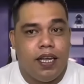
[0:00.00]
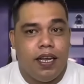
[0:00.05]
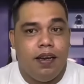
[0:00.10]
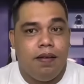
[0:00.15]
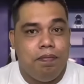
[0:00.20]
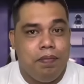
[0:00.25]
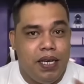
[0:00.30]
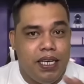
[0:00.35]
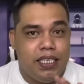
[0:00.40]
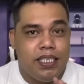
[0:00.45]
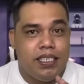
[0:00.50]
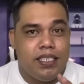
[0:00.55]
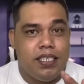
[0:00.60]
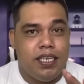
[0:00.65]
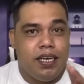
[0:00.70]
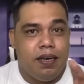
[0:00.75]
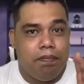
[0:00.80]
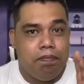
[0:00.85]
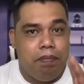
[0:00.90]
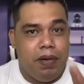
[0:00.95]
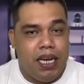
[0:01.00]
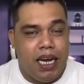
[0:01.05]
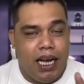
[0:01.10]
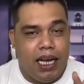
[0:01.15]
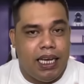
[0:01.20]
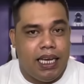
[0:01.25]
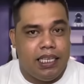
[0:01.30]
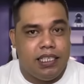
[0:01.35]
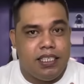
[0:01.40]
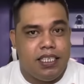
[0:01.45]
ilang beses niya nang
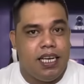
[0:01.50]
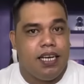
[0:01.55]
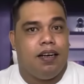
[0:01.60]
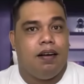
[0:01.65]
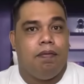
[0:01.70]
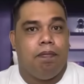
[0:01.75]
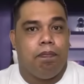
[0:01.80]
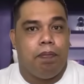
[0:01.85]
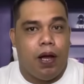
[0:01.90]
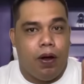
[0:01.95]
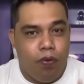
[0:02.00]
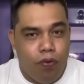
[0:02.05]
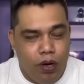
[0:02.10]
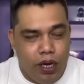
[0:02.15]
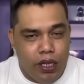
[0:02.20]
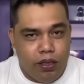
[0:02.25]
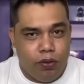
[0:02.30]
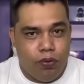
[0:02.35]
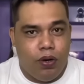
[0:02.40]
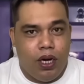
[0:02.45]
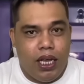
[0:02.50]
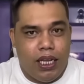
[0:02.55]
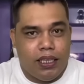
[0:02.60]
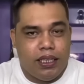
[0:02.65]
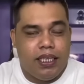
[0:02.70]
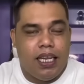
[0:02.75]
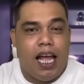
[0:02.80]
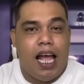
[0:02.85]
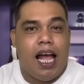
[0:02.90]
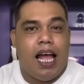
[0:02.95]
binanggit yan ng paulit-ulit
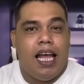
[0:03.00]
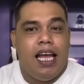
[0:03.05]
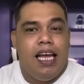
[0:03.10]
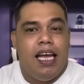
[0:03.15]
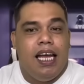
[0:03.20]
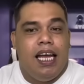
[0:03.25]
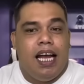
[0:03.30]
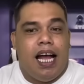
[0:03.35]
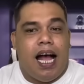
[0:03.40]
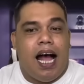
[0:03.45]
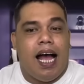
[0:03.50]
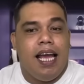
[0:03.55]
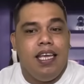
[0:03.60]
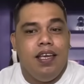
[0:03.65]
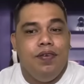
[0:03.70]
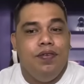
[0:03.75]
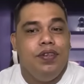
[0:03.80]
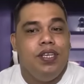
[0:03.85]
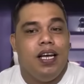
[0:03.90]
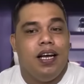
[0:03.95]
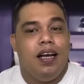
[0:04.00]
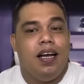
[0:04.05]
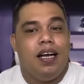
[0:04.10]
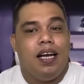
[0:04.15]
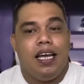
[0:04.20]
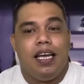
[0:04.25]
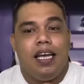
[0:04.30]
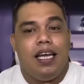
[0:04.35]
na ayaw niya nga,